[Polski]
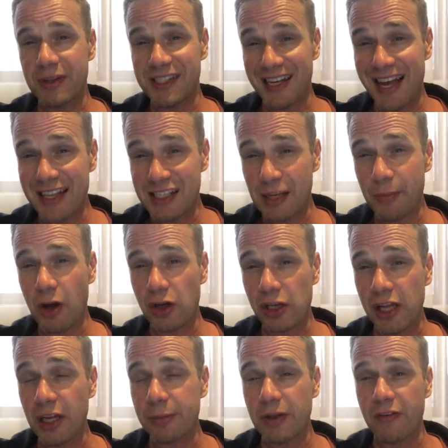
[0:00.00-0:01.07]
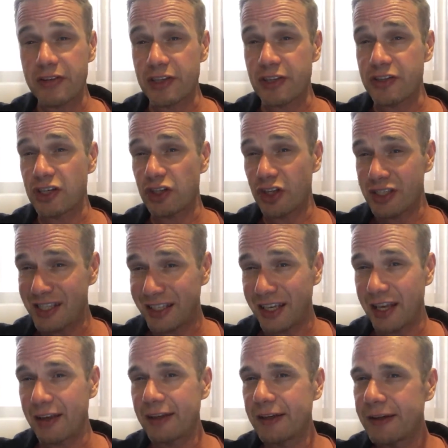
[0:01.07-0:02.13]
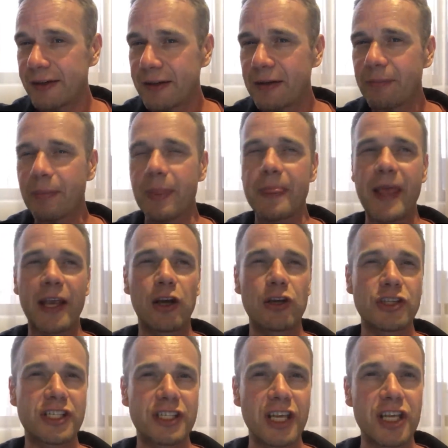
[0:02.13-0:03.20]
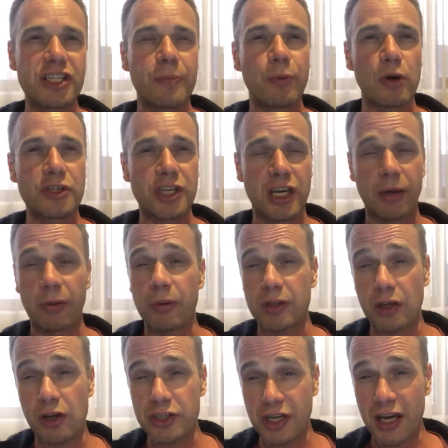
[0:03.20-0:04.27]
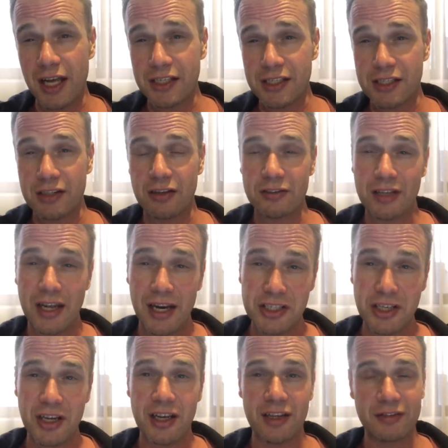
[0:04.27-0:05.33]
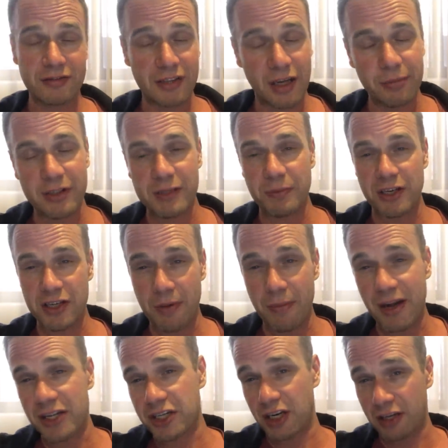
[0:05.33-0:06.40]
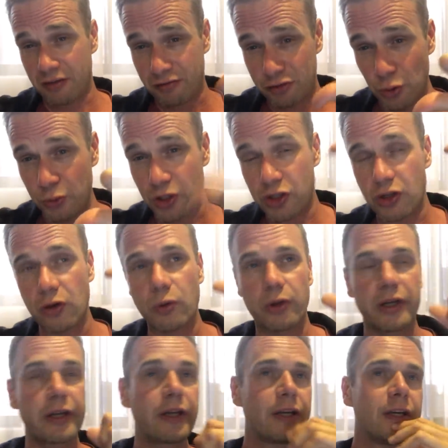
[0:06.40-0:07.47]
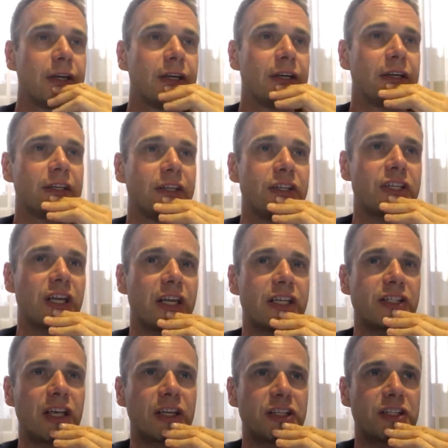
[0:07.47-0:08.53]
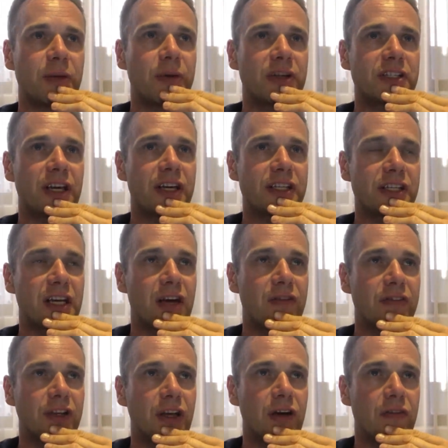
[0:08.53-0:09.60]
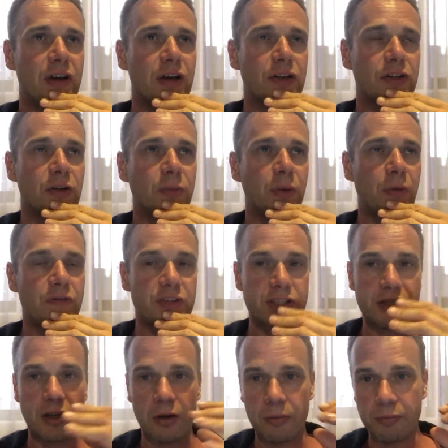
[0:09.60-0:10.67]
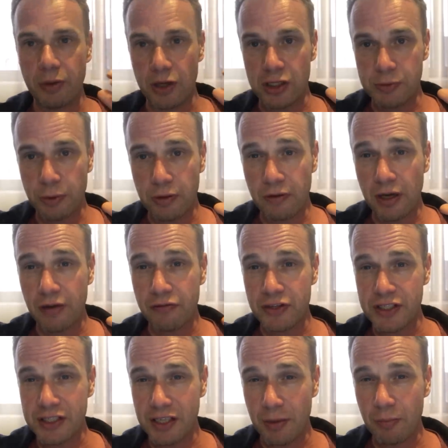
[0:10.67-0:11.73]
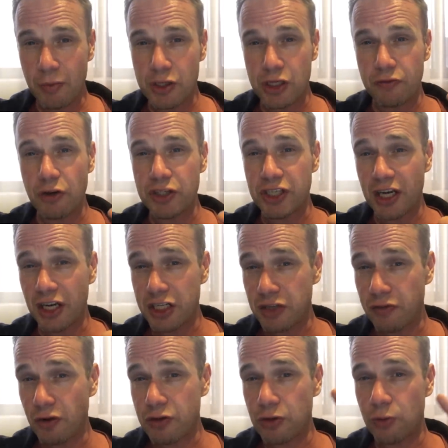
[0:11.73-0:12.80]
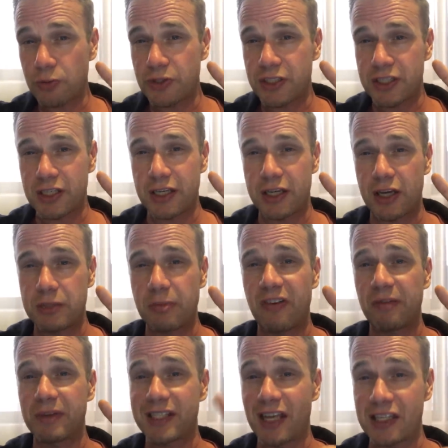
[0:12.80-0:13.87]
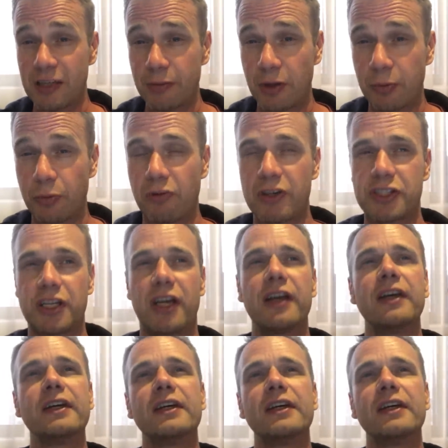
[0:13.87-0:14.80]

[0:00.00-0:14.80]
między Hasem a Orlenem, dowodząc, że to jest takie najkorzystniejsze połączenie, mimo tego, że Has no, na razie jakby zmierza bardziej w dół niż do góry i że jest to jakiś tam rodzaj ryzyka wynikowego, to mimo wszystko, biorąc pod uwagę wszystkie możliwości, jakie się wiążą z e, rozmowami z Hasem, typu właśnie